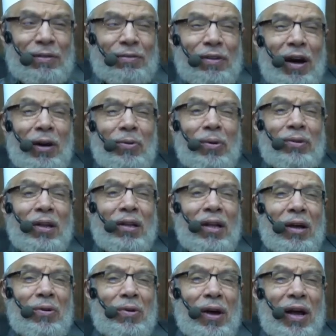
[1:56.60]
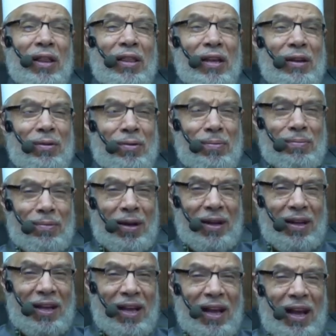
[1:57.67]
فعوض الله هذه الامه
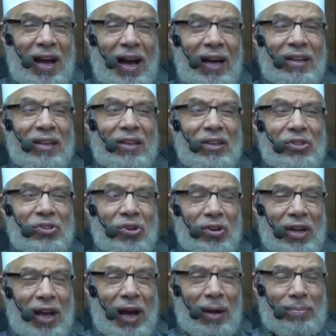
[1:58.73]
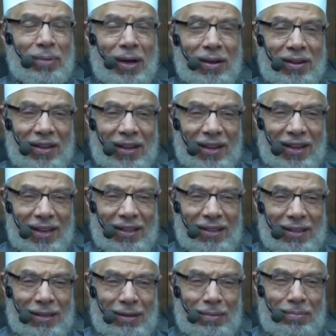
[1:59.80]
عن قصر اعمارها
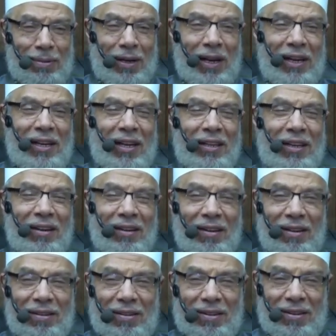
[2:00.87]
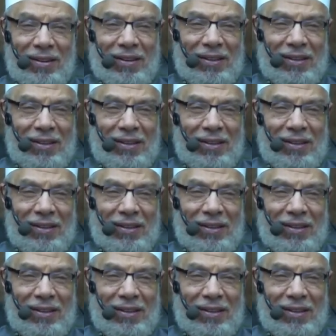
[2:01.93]
بليله القدر